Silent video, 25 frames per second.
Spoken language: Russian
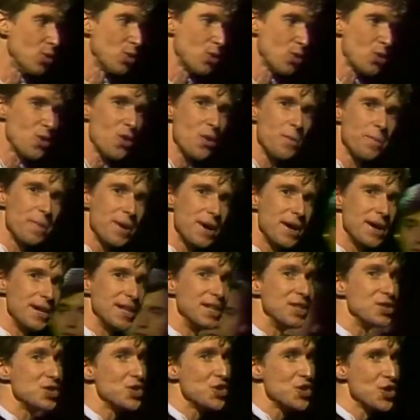укропа,
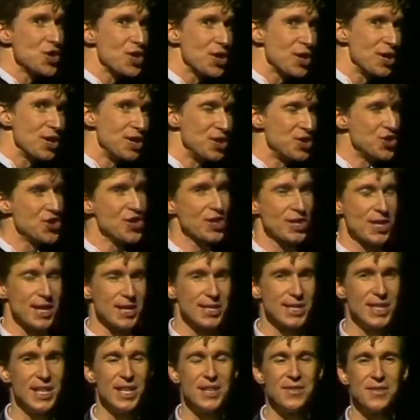инжира и
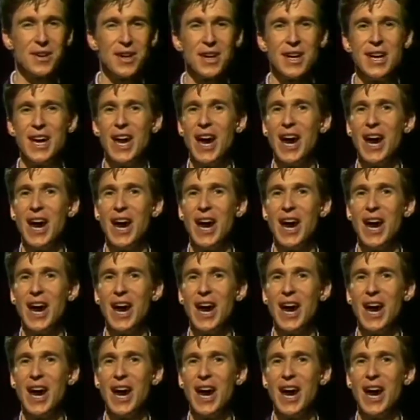чернослива